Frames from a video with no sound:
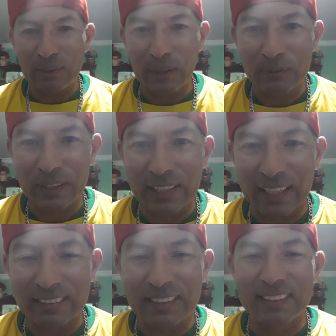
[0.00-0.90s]
não é
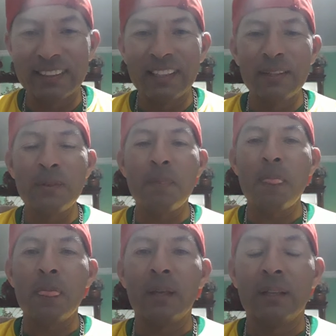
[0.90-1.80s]
verdade, hein?
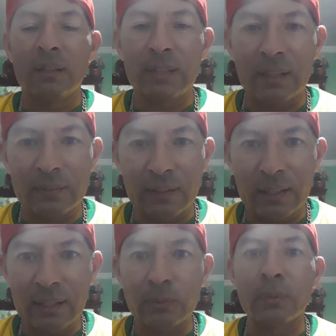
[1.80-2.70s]
Tá
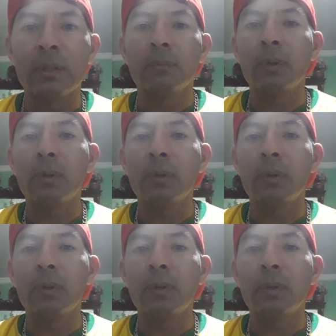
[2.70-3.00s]
certo.